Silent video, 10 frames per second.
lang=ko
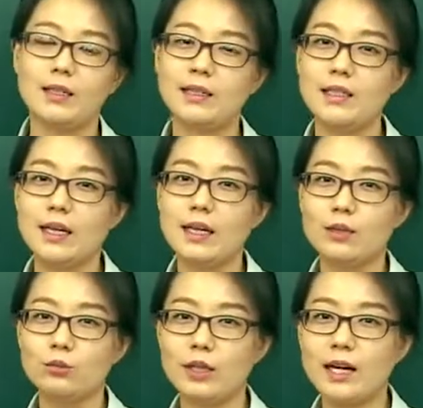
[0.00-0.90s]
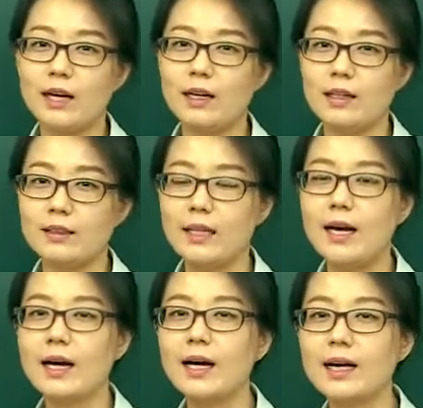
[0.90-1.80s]
이제 우리가
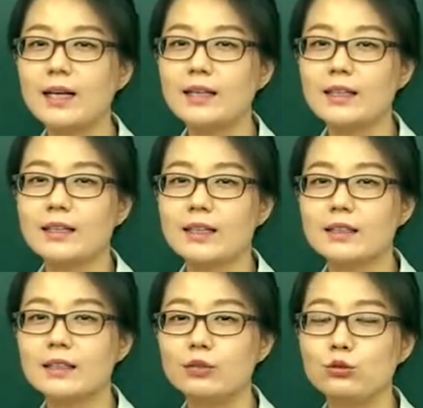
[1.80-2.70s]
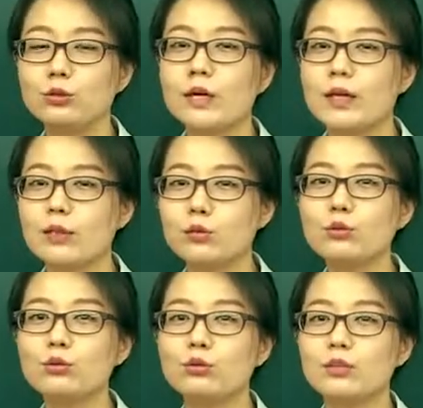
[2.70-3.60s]
다양한 그 유기화학의
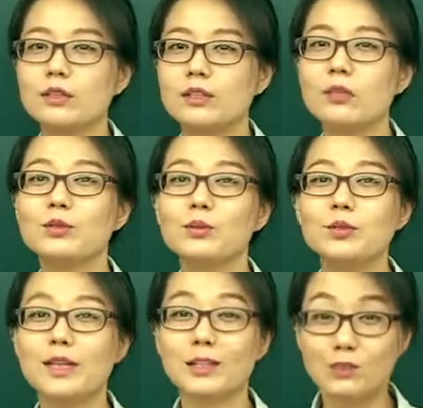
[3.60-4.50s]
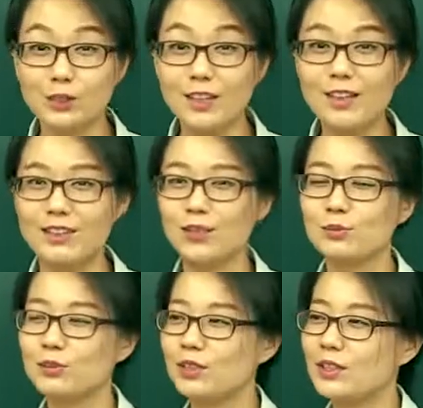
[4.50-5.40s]
총론들을 섭렵을 했고요.
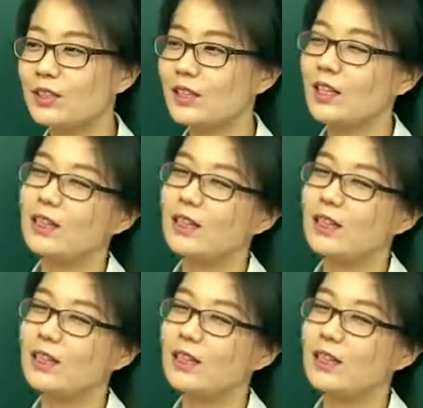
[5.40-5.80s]
여러분들이